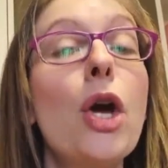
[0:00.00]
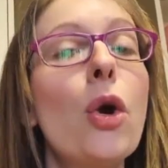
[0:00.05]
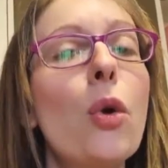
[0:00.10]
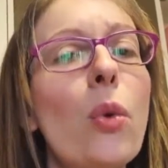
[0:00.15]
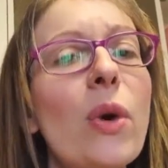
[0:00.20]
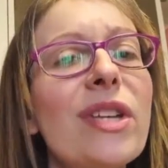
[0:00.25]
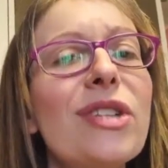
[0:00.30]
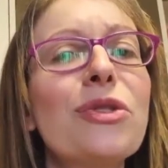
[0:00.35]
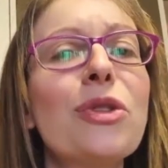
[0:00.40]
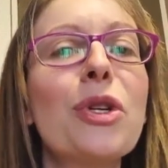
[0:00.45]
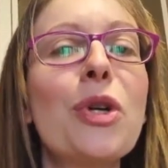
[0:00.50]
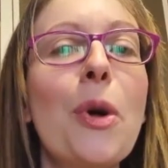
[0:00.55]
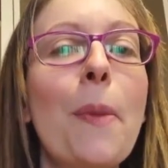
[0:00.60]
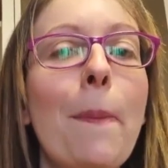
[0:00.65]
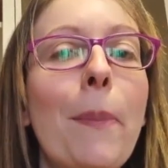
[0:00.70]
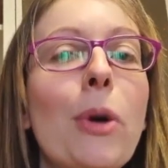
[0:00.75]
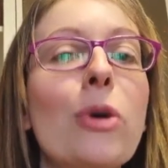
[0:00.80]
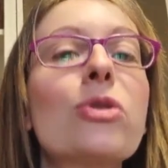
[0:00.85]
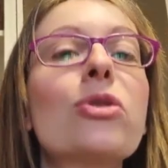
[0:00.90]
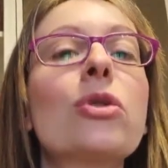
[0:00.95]
Questo è
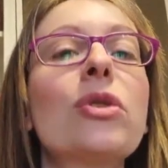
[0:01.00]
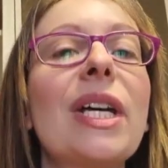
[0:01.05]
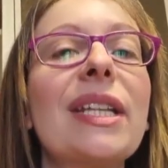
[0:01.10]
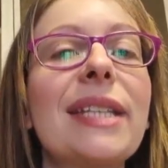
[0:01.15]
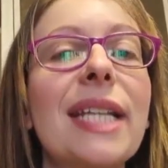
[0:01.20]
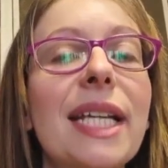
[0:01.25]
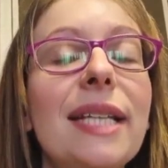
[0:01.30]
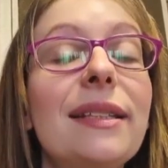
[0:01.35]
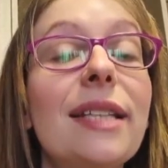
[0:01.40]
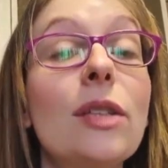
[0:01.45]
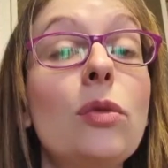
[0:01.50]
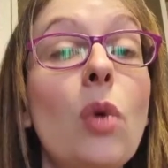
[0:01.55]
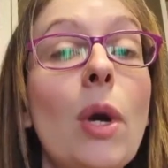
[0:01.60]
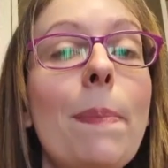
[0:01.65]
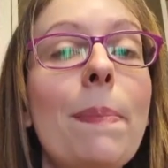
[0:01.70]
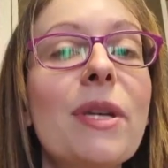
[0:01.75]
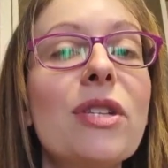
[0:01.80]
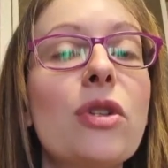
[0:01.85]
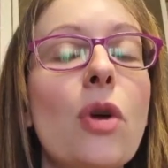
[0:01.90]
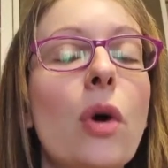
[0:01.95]
composto da 32
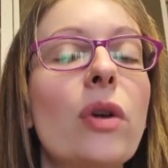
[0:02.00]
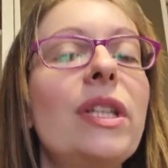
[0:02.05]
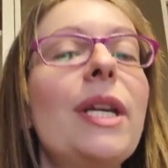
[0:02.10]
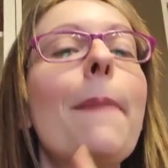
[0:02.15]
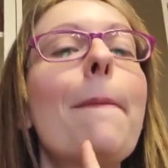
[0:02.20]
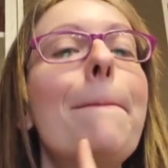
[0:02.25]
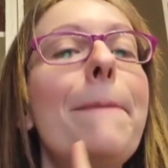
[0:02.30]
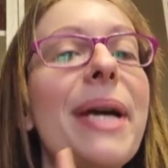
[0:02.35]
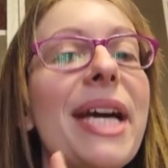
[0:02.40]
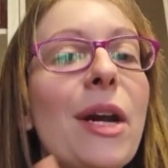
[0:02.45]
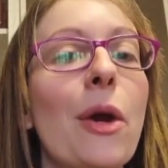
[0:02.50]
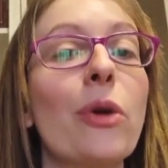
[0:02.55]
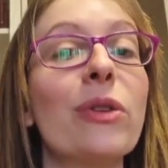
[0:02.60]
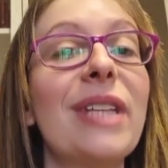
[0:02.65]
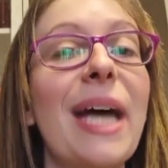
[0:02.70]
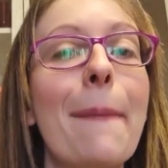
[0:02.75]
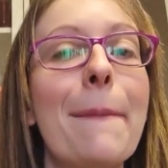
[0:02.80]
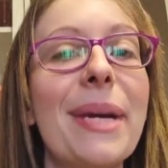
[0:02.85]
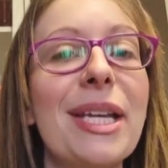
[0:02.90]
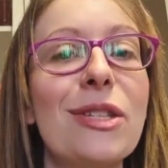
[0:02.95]
episodi, però
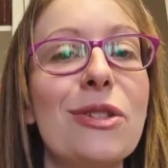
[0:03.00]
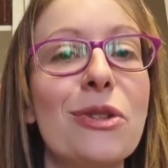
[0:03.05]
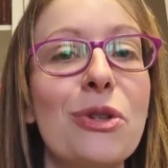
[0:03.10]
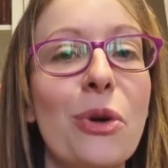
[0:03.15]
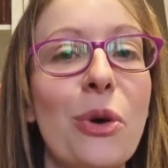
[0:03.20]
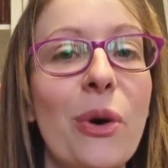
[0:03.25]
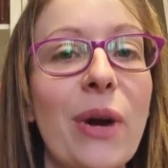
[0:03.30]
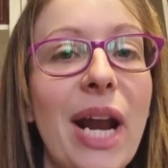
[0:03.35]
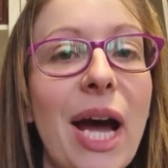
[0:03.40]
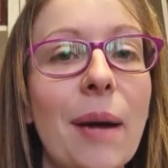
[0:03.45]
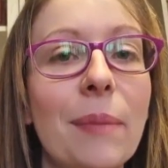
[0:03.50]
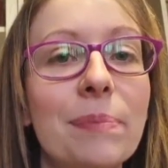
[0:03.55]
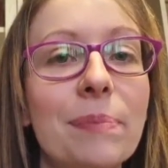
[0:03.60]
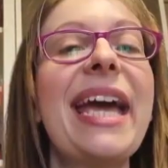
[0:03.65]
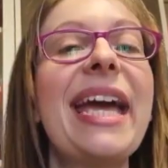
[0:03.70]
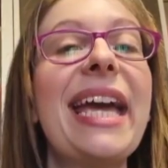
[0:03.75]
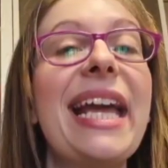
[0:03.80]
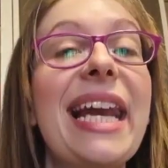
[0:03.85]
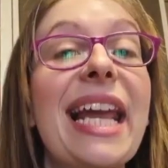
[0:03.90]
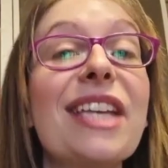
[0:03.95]
da mezz'ora.
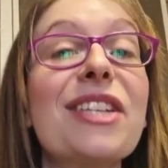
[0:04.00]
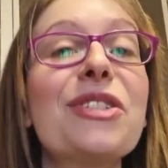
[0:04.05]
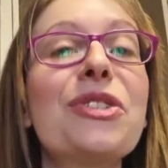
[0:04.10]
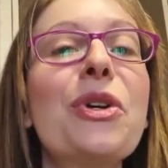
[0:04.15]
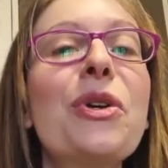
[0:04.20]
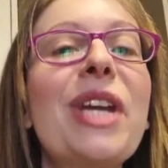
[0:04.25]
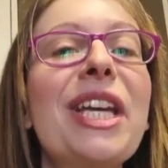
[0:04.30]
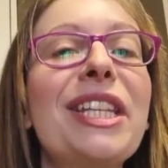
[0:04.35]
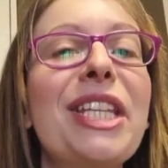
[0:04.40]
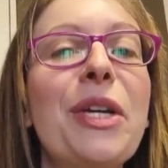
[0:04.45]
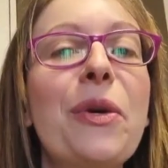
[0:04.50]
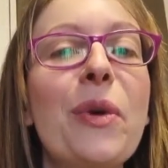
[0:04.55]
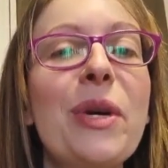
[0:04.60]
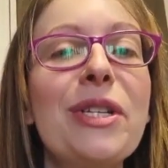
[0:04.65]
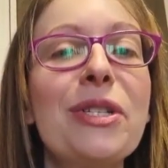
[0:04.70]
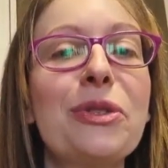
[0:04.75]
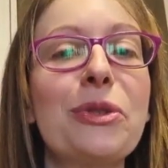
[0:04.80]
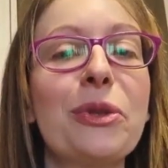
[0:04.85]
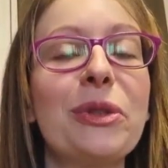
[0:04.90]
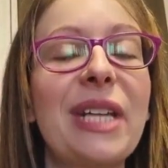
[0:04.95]
La storia di
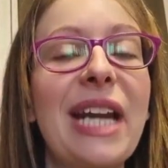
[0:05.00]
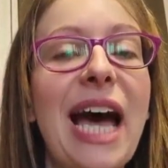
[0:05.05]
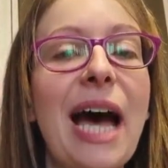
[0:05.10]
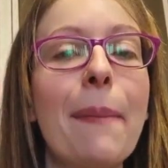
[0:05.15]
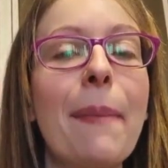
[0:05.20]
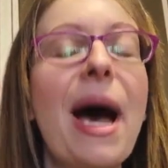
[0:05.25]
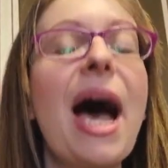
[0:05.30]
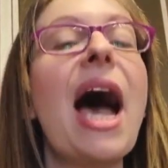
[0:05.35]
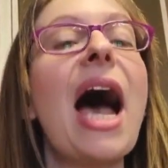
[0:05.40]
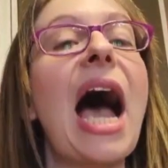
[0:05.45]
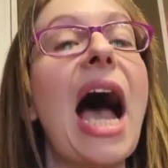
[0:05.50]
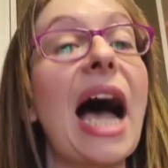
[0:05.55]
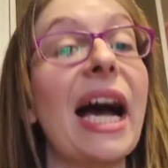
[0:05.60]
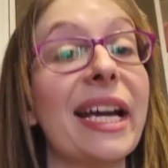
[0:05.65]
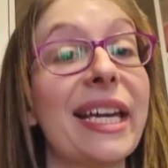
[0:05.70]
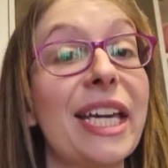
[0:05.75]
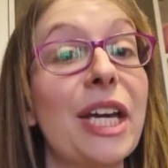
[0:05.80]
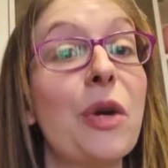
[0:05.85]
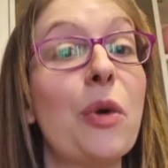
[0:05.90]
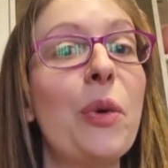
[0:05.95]
questo dramma,
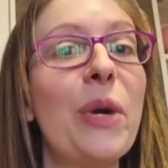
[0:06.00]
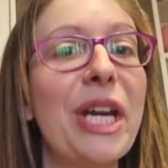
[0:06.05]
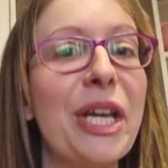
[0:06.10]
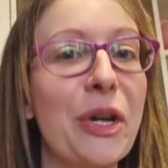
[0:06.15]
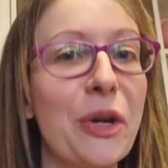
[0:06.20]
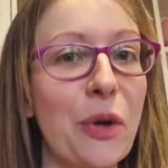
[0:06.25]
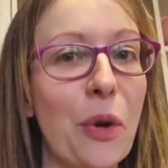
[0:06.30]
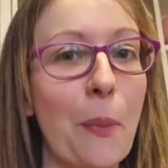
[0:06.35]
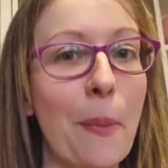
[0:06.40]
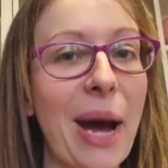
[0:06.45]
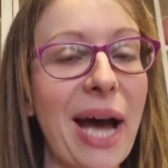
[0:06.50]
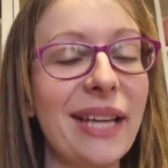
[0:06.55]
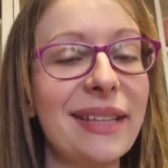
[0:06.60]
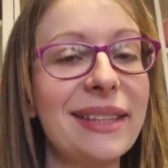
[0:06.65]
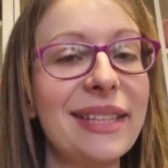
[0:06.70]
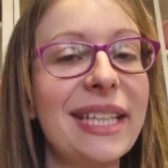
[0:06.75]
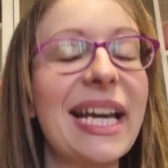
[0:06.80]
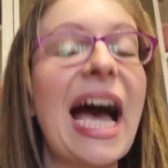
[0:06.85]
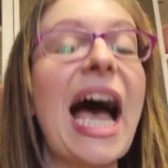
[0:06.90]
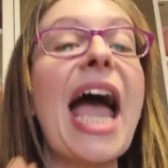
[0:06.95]
anche qui
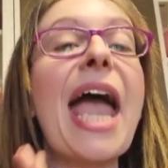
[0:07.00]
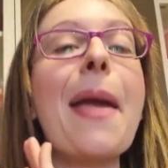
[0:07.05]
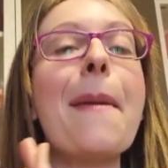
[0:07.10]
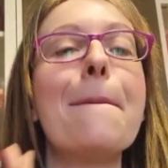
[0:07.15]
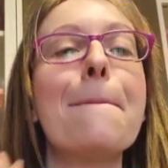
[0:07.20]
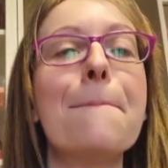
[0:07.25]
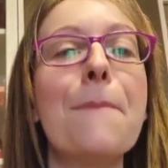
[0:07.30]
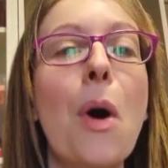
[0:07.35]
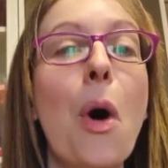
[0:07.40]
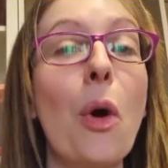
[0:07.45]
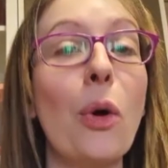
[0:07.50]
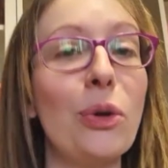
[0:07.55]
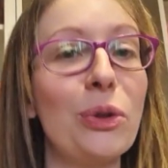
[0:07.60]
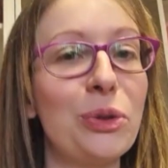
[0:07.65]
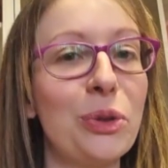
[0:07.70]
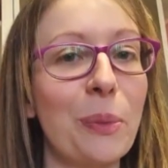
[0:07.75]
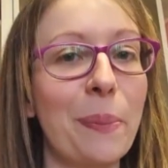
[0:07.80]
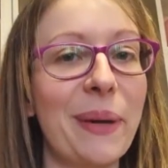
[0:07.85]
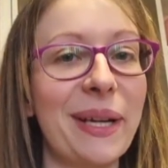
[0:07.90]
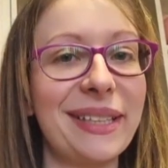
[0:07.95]
romantica, è
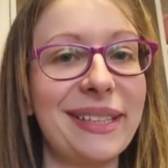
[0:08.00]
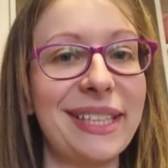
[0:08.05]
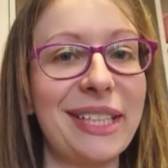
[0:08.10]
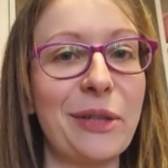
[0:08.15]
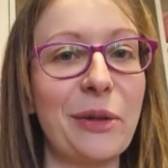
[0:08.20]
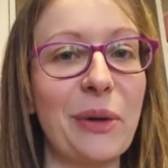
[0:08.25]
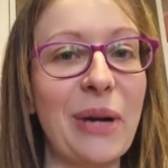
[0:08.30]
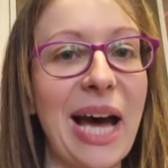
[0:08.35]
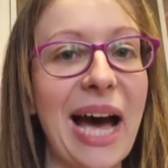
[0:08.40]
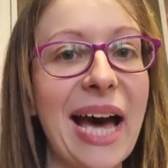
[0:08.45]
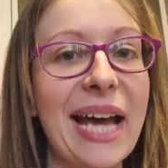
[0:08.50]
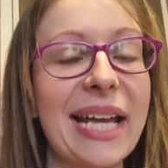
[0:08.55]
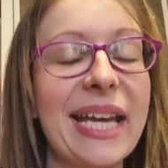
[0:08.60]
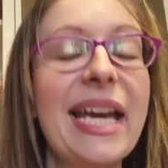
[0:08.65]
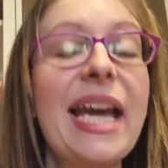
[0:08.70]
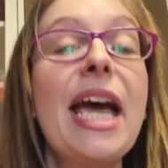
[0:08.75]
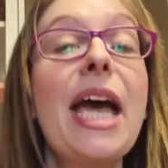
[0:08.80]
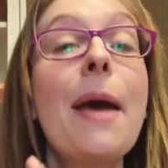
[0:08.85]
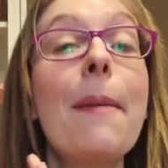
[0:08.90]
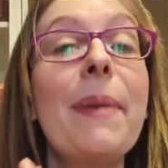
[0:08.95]
molto particolare,
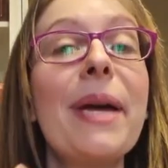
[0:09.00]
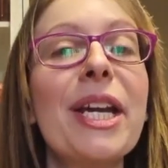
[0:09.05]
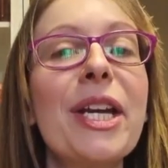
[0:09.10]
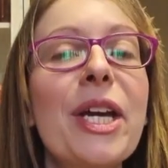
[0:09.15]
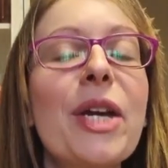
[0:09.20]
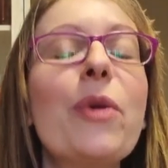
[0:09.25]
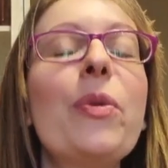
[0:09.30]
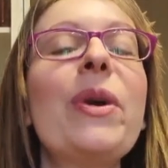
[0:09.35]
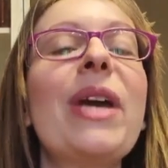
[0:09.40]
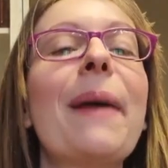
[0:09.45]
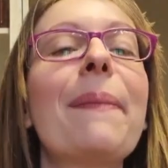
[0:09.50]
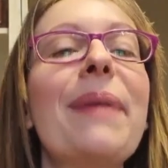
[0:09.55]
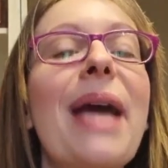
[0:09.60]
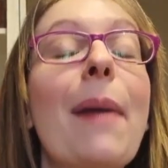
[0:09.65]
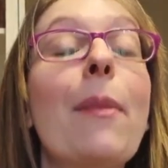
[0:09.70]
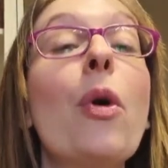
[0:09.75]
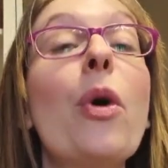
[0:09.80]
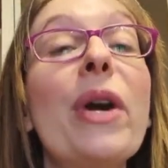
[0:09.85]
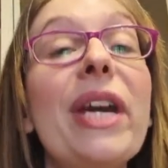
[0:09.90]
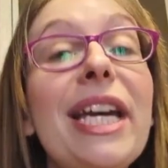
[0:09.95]
perché qui
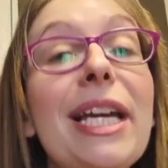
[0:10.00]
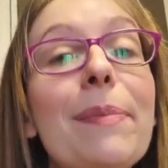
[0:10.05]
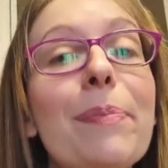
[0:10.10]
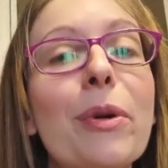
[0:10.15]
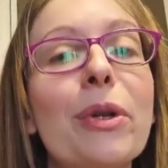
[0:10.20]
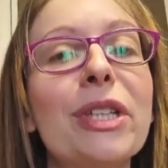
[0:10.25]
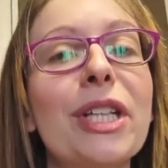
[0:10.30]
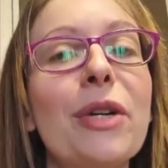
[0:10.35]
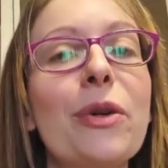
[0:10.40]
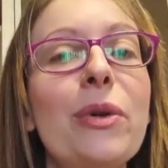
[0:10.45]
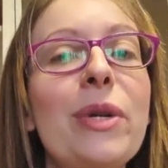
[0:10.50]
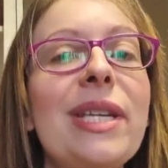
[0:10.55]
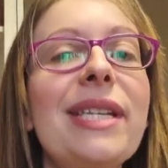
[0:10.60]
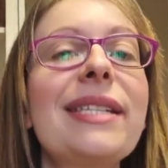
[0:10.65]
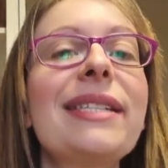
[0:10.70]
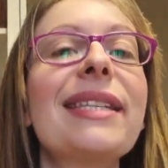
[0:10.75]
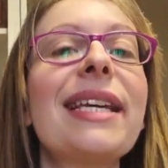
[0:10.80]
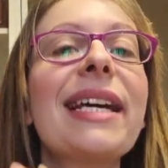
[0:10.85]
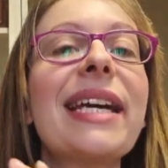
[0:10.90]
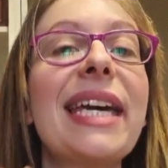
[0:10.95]
abbiamo il
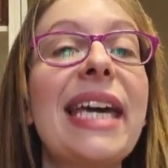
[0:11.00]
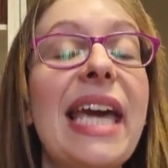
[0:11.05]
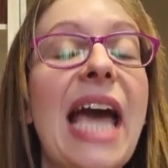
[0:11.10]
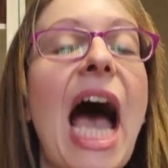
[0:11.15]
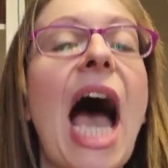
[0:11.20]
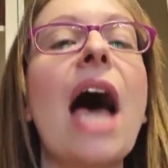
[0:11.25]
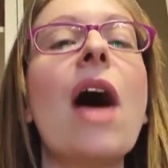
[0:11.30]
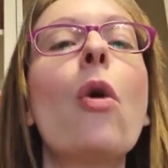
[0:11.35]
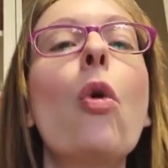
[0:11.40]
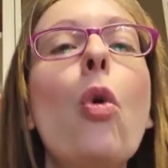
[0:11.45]
protagonista che ha